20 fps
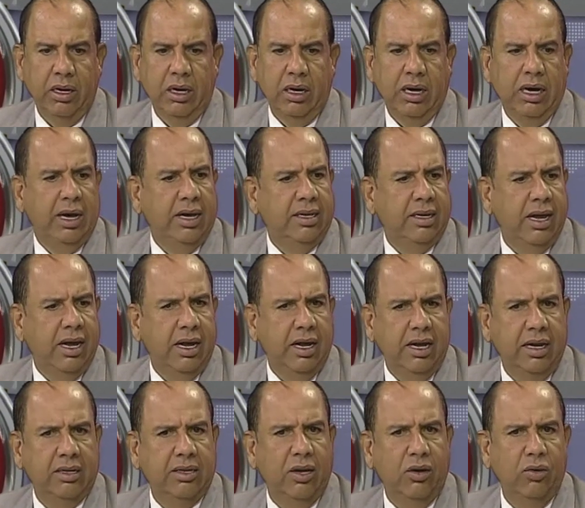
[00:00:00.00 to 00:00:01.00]
Esa,
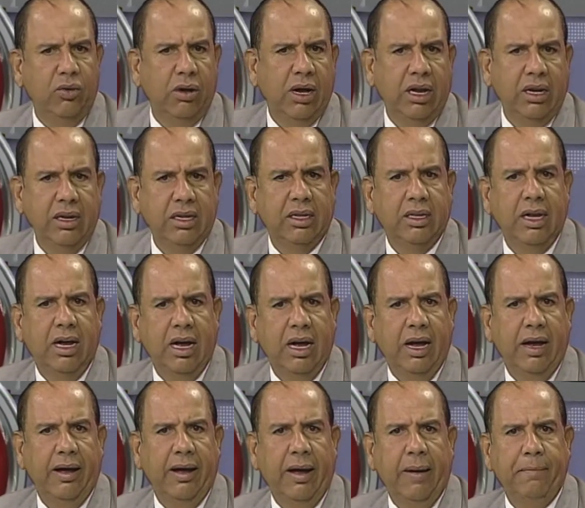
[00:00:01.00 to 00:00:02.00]
ese lugar
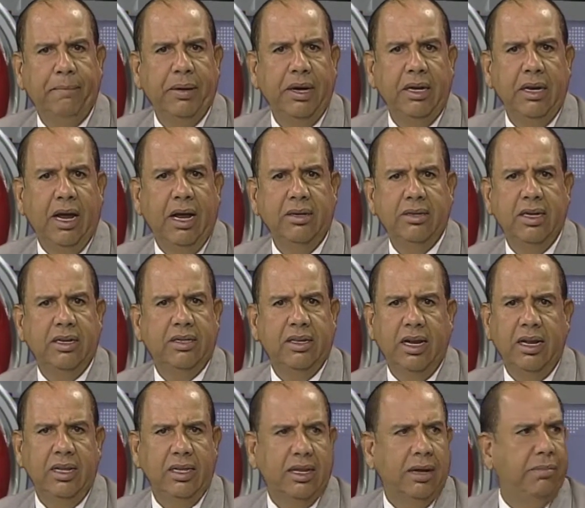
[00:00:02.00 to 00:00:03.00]
está apenas a
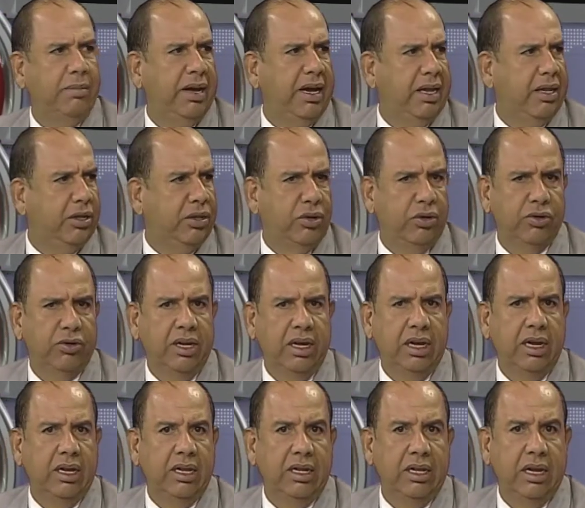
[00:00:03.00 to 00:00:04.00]
60 metros
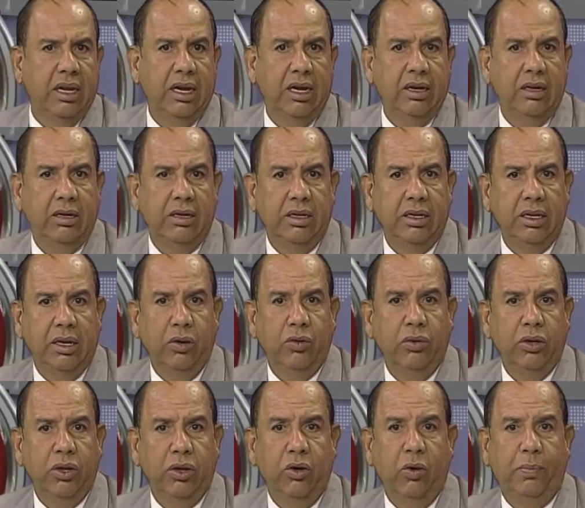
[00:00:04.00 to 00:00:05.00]
de,
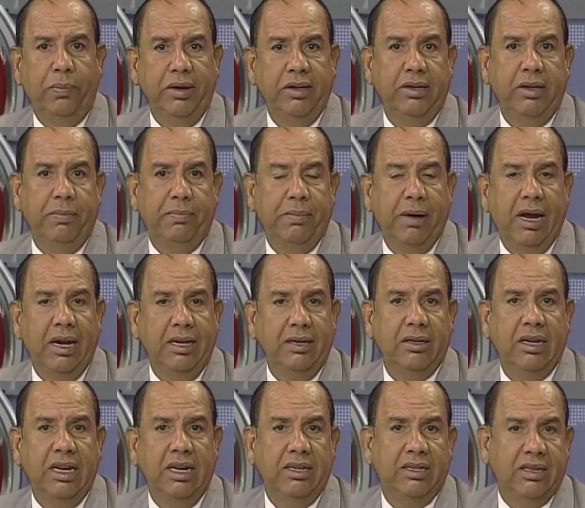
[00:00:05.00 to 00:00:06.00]
uno de los
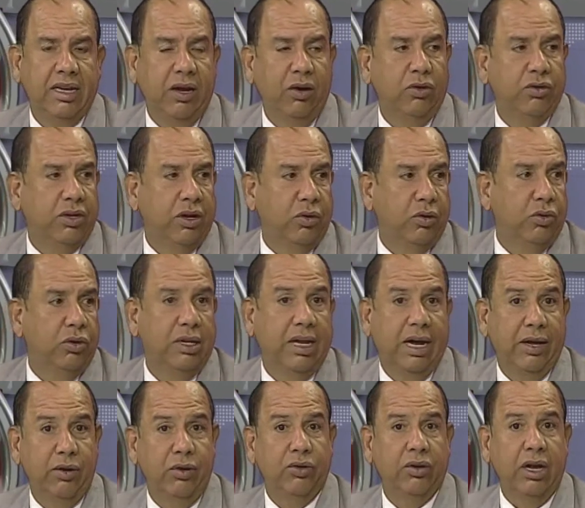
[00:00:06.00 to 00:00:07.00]
principales liceos
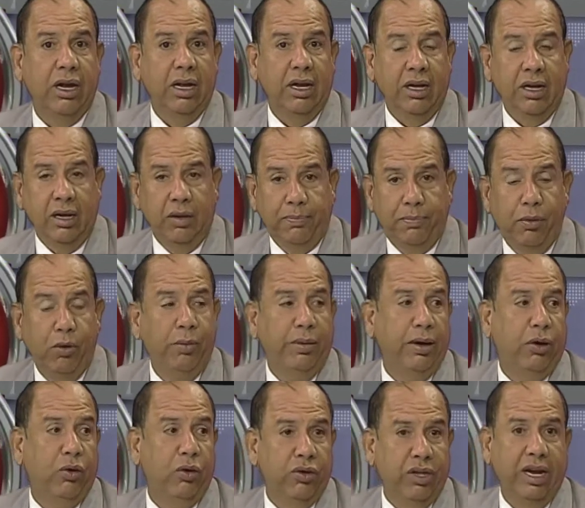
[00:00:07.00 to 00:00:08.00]
secundarios
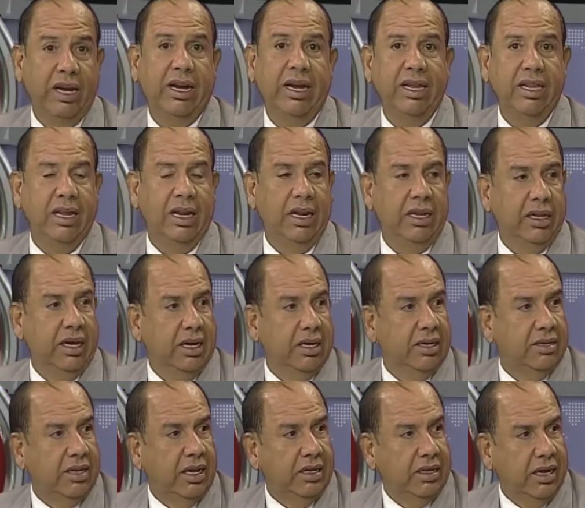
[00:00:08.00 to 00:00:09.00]
públicos de aquí,
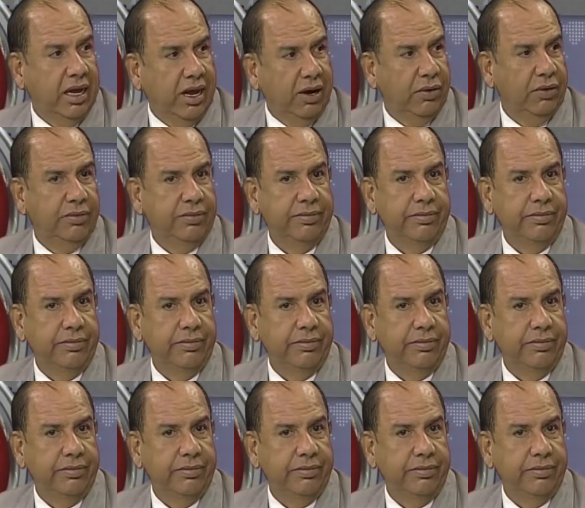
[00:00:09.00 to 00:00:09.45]
de, Santiago.